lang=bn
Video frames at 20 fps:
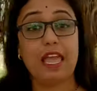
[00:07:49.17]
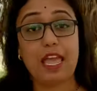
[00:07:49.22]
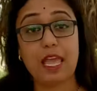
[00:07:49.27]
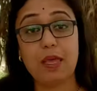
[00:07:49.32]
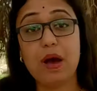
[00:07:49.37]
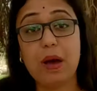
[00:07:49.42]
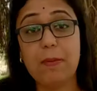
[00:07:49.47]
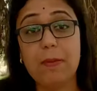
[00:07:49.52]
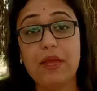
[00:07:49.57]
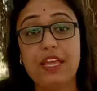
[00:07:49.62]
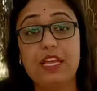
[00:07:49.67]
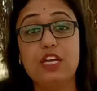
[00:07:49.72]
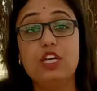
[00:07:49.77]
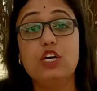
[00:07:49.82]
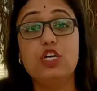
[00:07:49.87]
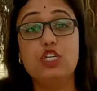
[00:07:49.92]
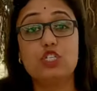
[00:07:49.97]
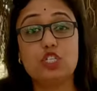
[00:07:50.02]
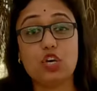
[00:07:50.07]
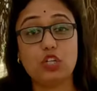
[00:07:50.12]
এইভাবেই
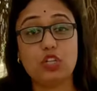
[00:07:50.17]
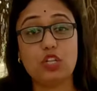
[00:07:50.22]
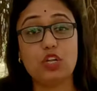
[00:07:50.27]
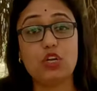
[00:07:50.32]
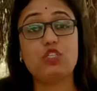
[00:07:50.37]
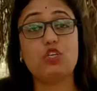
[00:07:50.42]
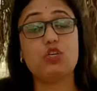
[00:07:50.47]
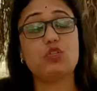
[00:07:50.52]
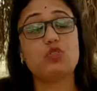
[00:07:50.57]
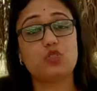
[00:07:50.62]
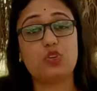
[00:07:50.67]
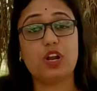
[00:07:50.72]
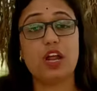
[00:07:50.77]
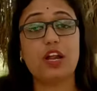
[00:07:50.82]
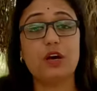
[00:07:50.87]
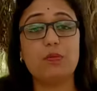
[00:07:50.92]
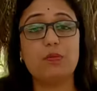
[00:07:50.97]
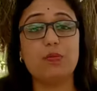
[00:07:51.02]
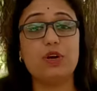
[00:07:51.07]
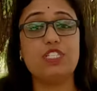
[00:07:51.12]
সতেরোশো
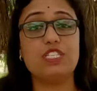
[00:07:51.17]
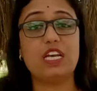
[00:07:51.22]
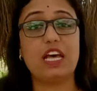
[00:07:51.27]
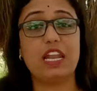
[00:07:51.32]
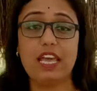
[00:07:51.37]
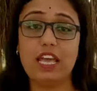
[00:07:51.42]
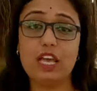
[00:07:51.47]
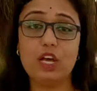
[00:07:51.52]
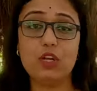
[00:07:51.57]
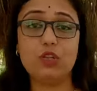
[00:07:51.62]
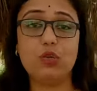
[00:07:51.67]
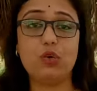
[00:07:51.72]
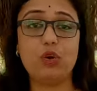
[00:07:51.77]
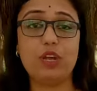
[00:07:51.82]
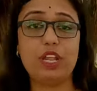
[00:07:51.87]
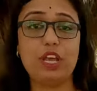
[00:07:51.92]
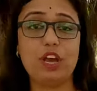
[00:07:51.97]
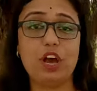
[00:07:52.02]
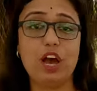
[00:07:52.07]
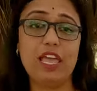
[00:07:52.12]
চুরানব্বই সালে
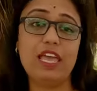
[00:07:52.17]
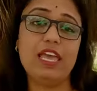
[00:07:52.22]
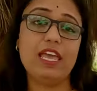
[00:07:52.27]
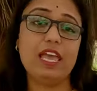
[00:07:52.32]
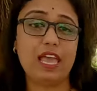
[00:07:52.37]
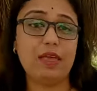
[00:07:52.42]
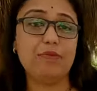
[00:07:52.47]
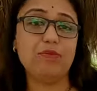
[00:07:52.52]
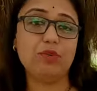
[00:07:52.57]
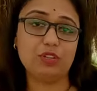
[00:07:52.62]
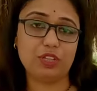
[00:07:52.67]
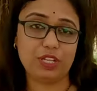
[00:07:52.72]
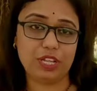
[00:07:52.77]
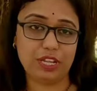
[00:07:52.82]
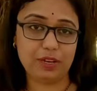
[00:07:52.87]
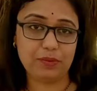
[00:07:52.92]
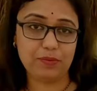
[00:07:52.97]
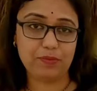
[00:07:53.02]
তৈরি হয় এই মন্দির